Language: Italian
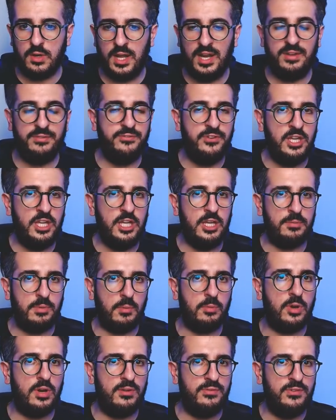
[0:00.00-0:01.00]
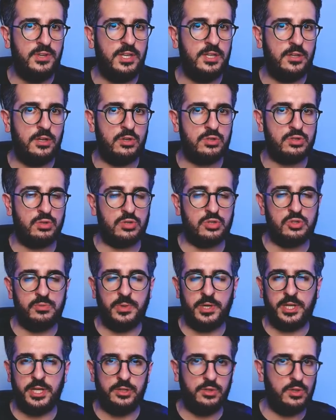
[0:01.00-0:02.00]
alla fine, proprio alla fine dello scorso
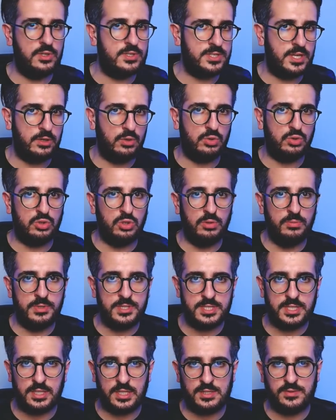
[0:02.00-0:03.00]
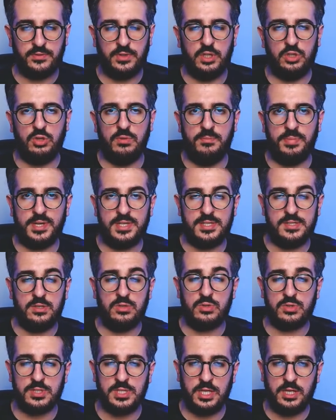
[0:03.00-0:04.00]
mercato, il 6 ottobre, si è trasferito in prestito
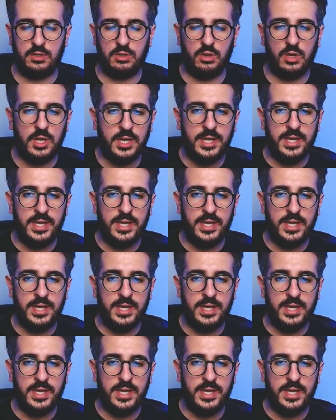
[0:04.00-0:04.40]
secco